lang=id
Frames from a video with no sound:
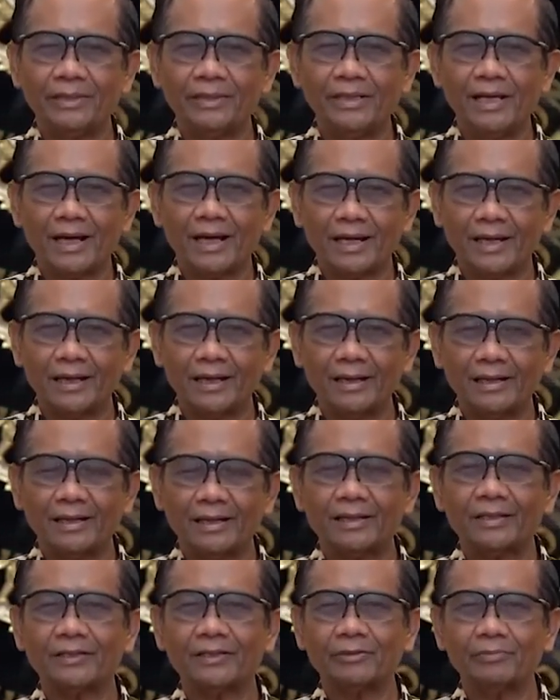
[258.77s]

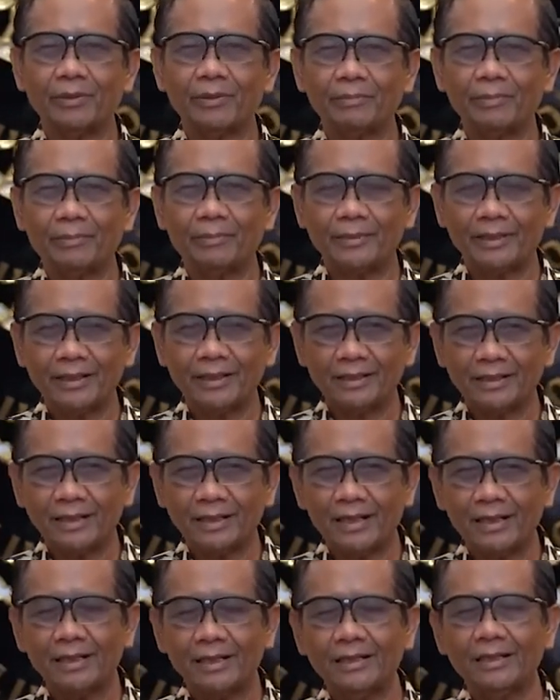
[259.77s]
kebijakan resmi
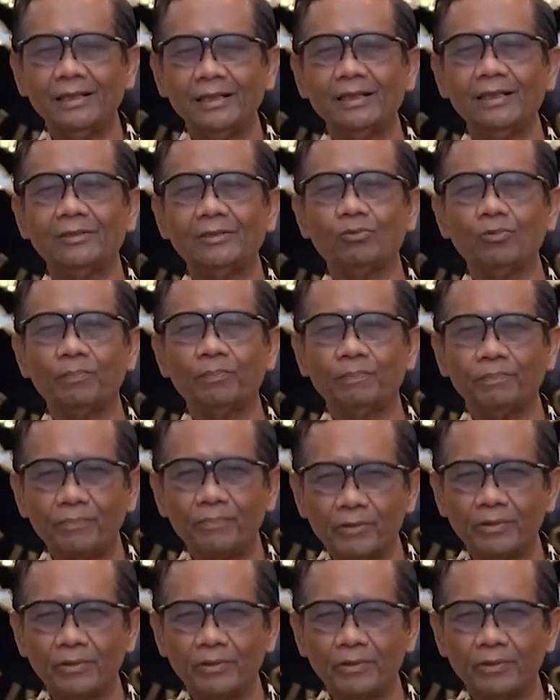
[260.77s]
pemerintah itu